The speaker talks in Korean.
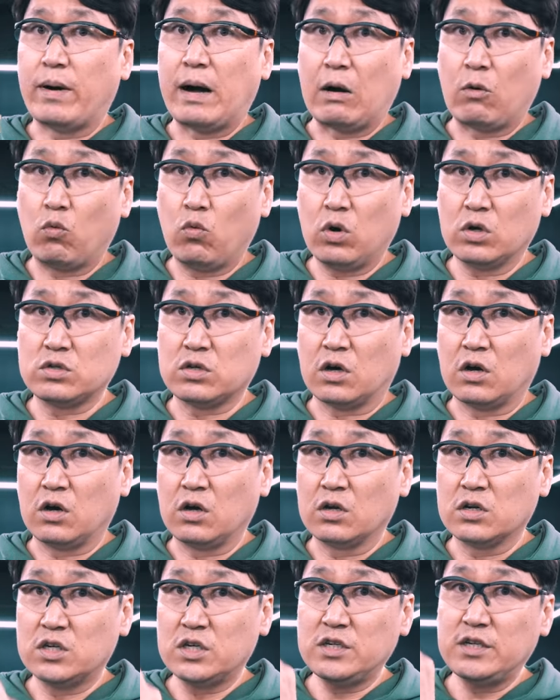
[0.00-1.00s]

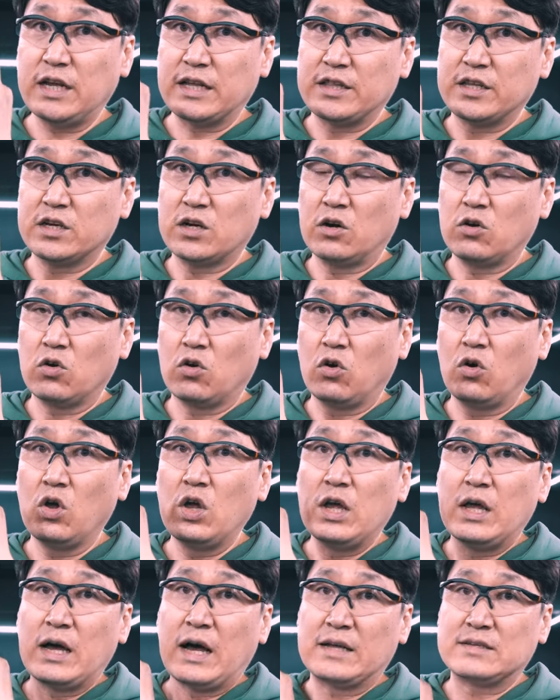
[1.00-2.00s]
바꿔서 큰 레티컬로
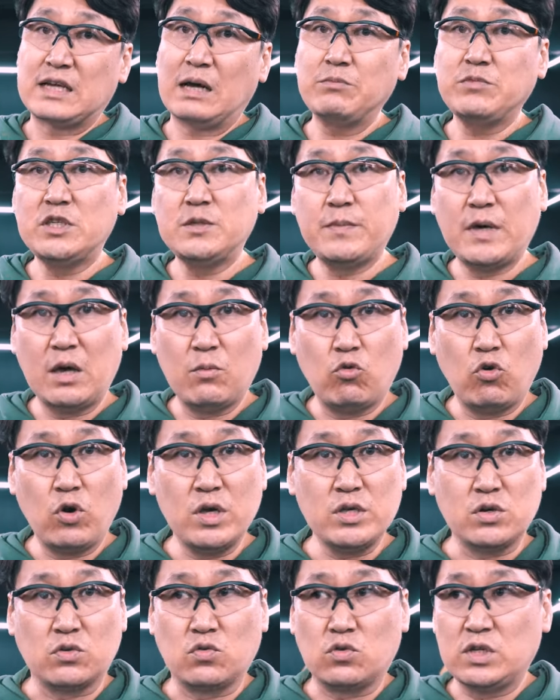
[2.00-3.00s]
한
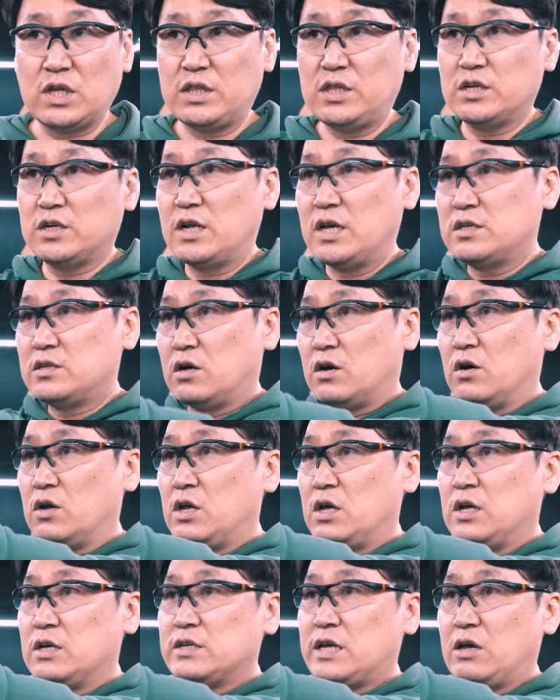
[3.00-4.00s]
30MOA 정도 세팅을 해서
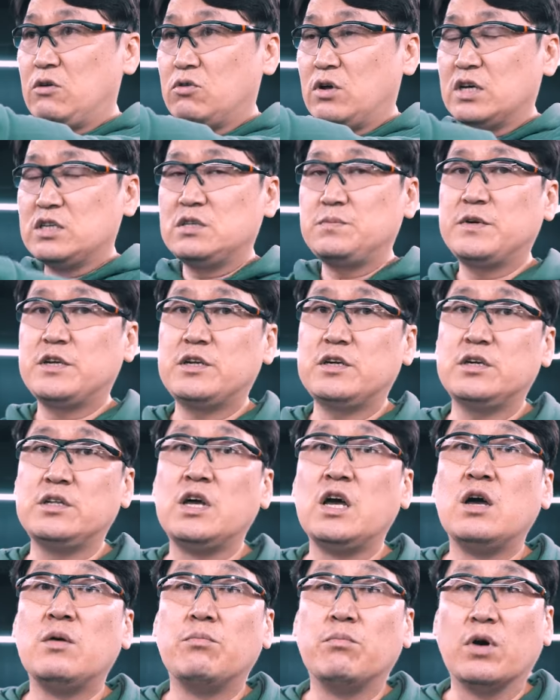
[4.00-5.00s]
사용하시면은
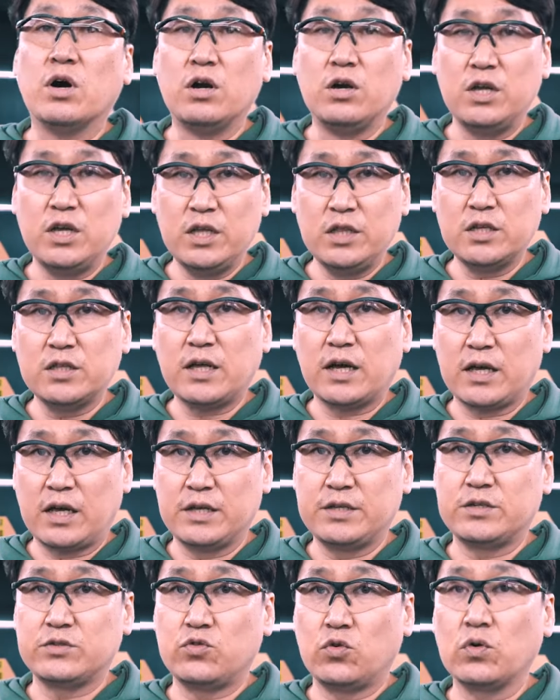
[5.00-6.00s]
멀리 있는
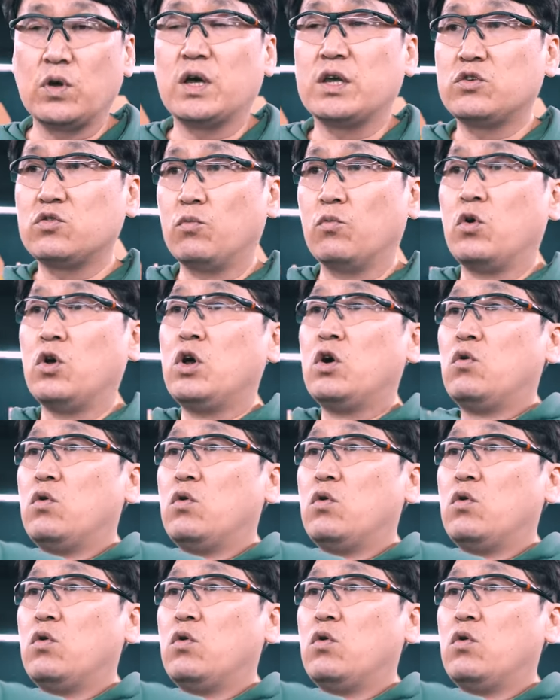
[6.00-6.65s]
타켓을 쏘기에 좀